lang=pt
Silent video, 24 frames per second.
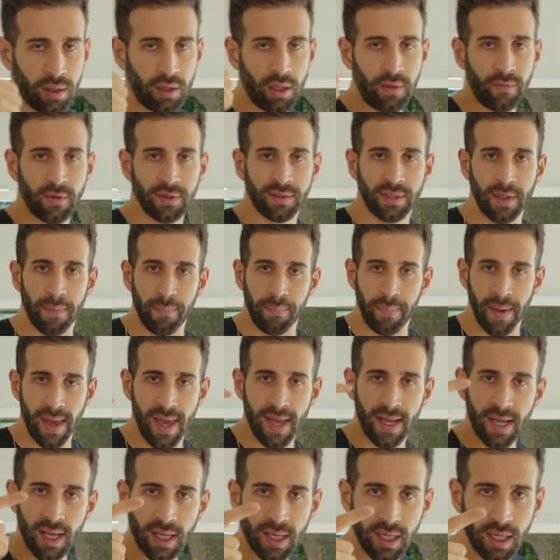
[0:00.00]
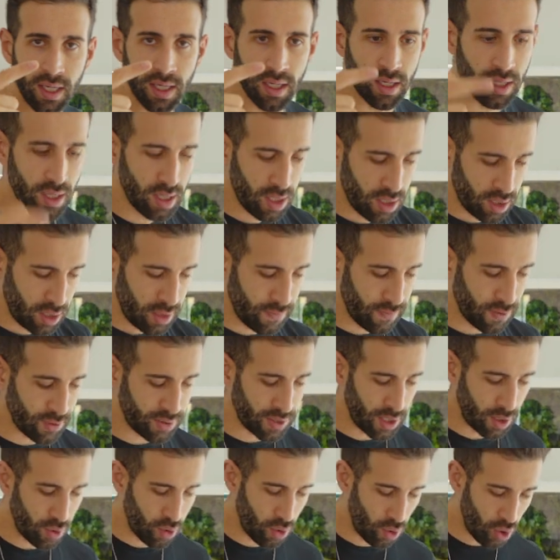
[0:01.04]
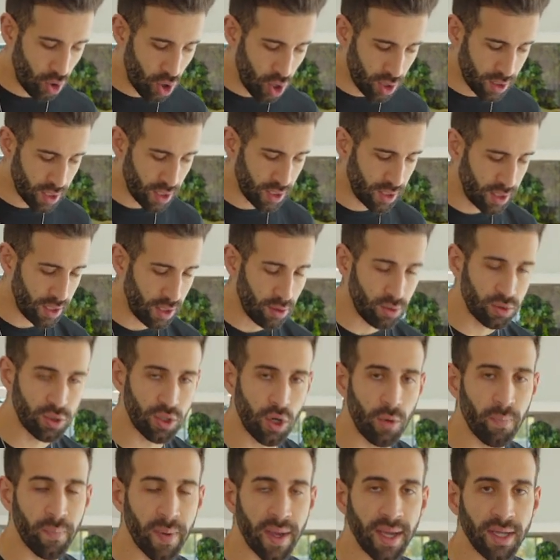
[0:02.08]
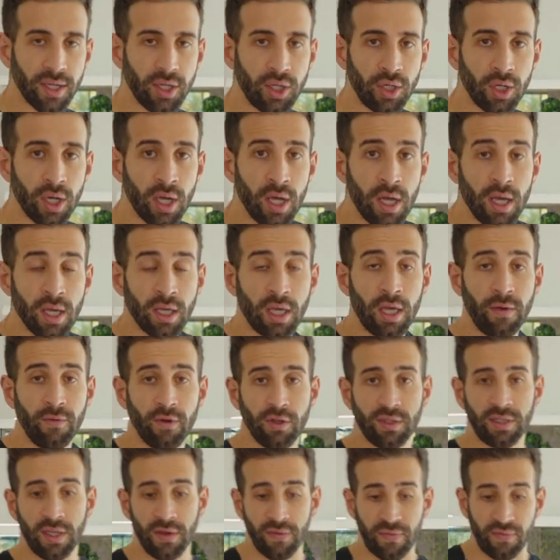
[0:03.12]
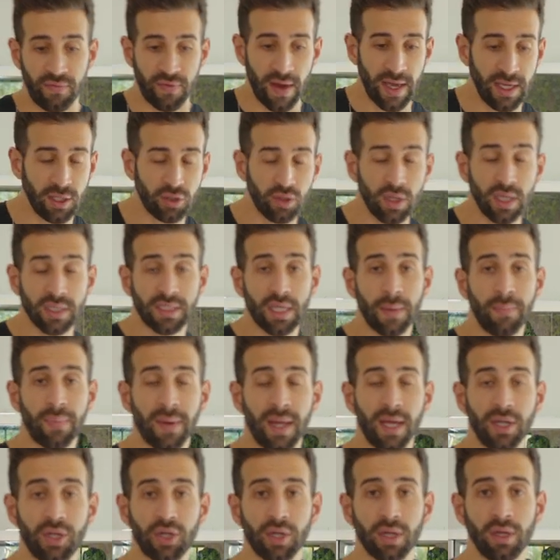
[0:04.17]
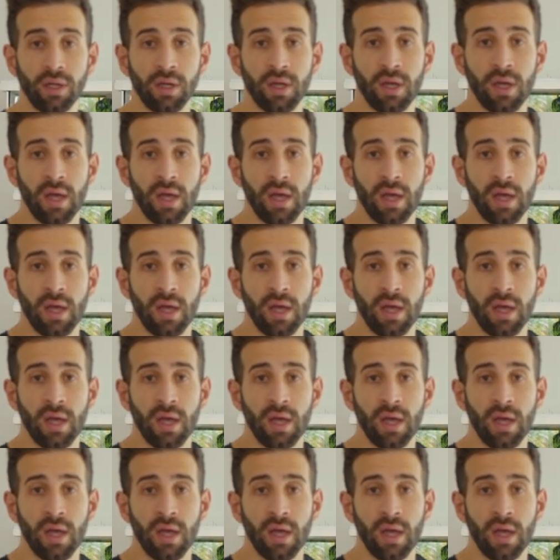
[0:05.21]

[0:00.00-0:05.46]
que você pega a guia, que você coloca a guia no seu pet, que você faz toda essa prática,